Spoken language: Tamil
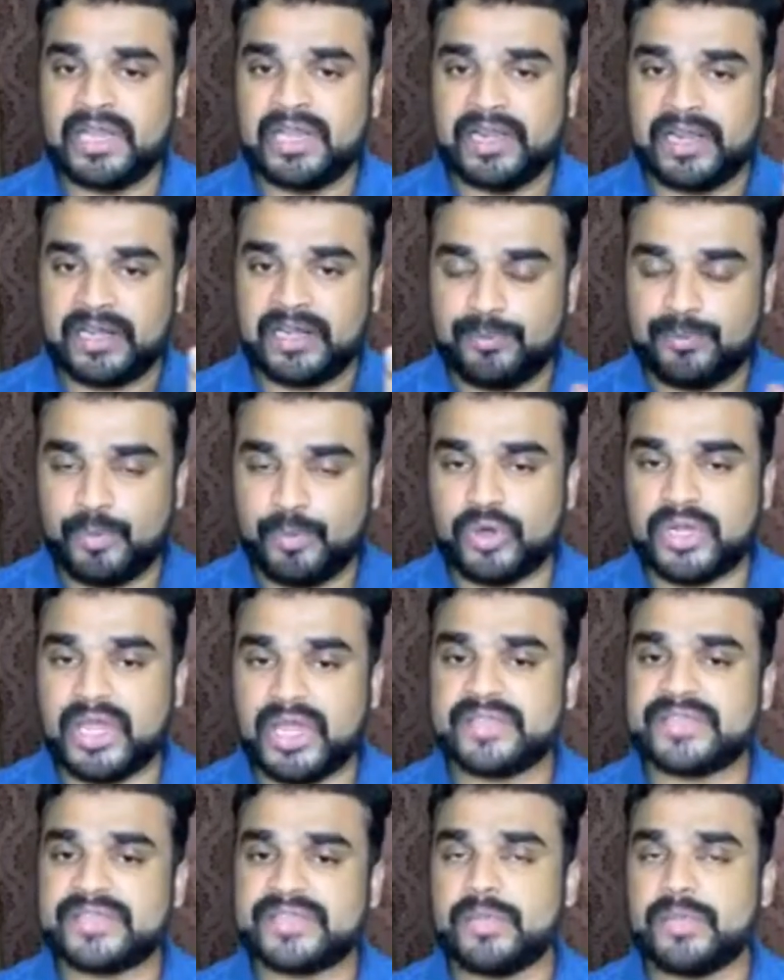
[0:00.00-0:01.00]
இல்லை ரிப்போர்ட்
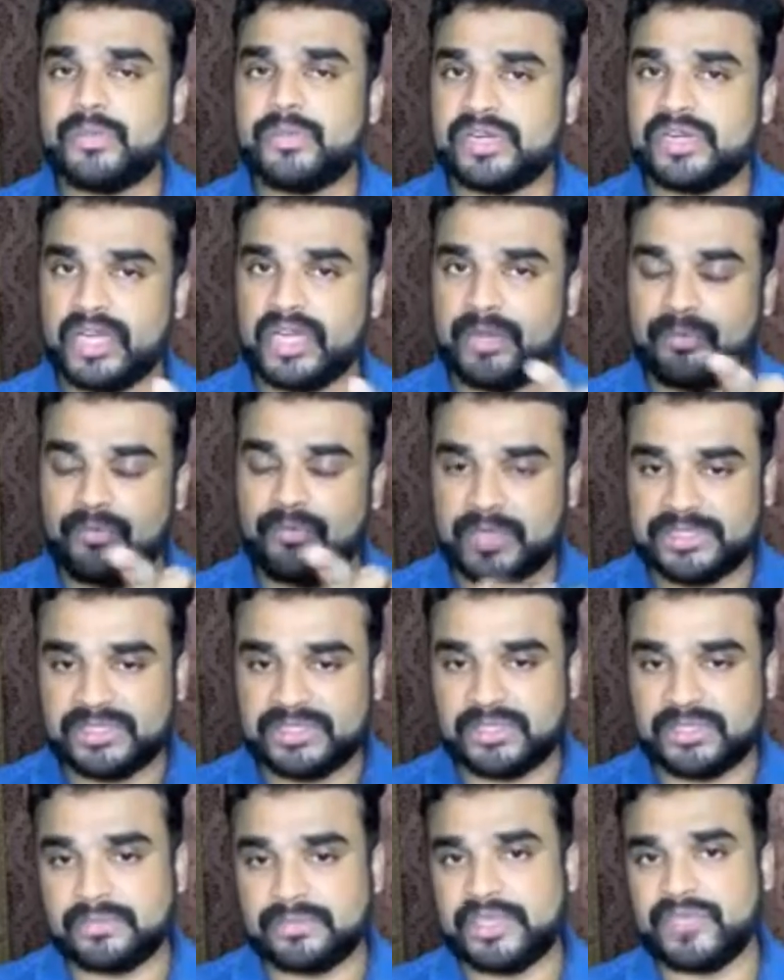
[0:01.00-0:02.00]
அதர் சைபர் க்ரைம்
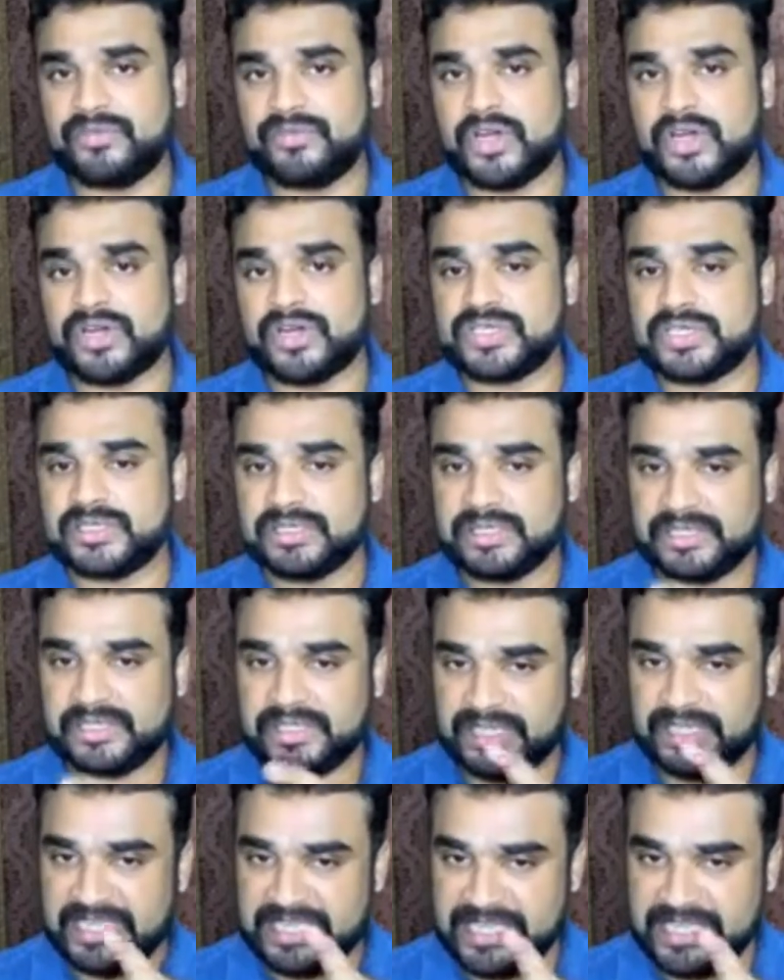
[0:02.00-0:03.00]
மற்றபடி ஃபினான்ஷியல்
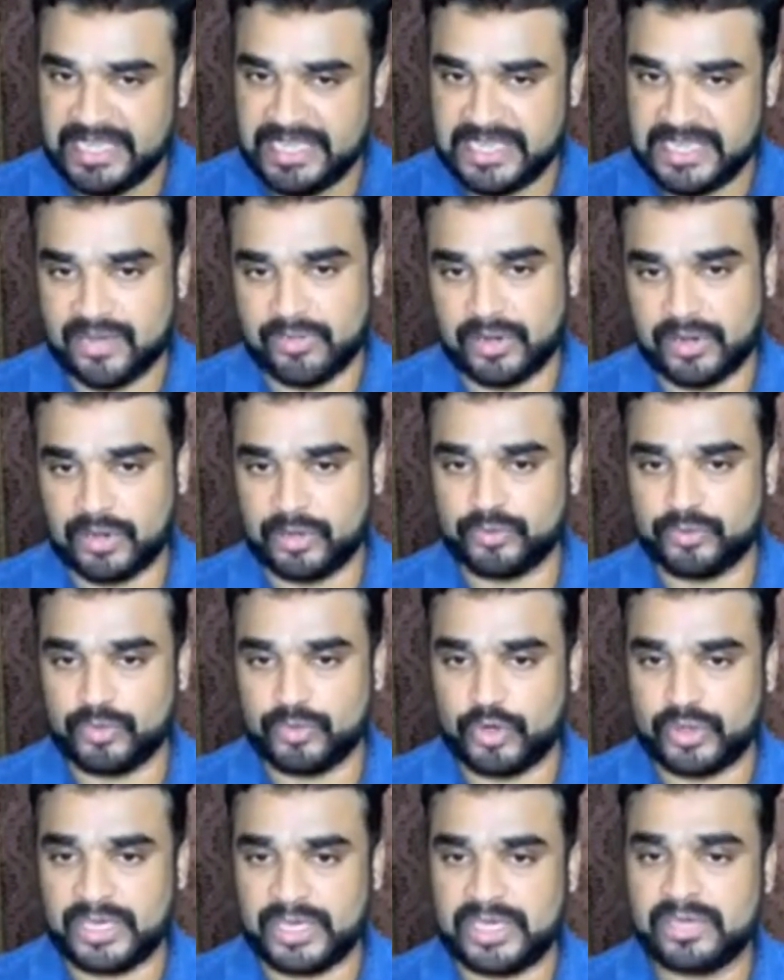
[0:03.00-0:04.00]
இதுகளுக்கு நீங்கள் இங்கே வரணும்
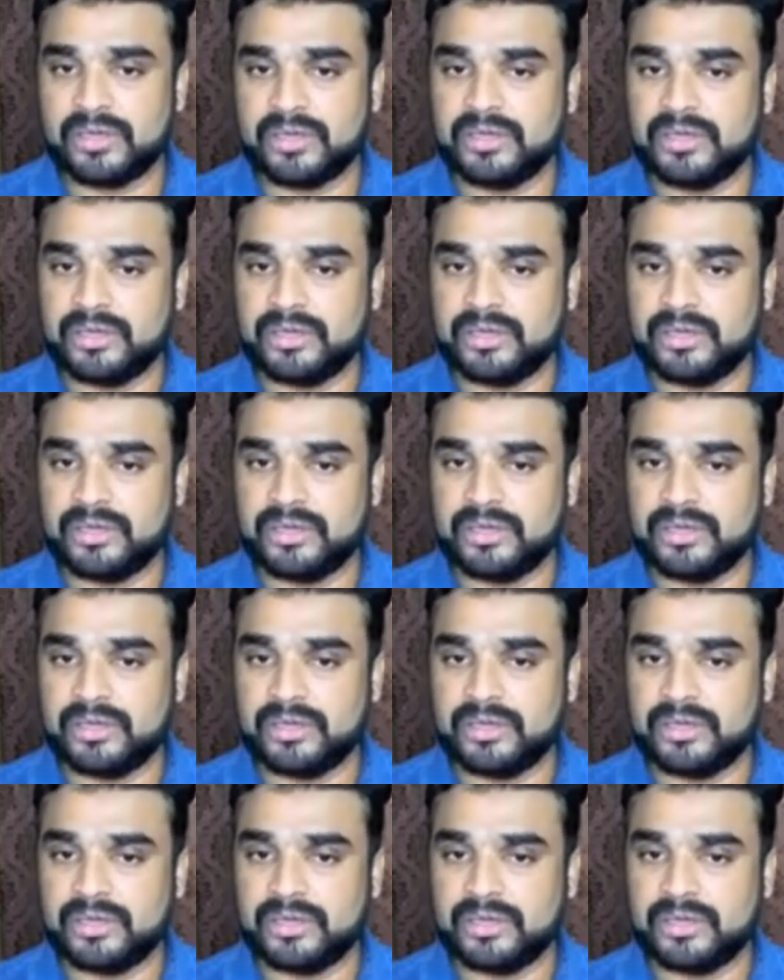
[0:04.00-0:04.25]
ஓகே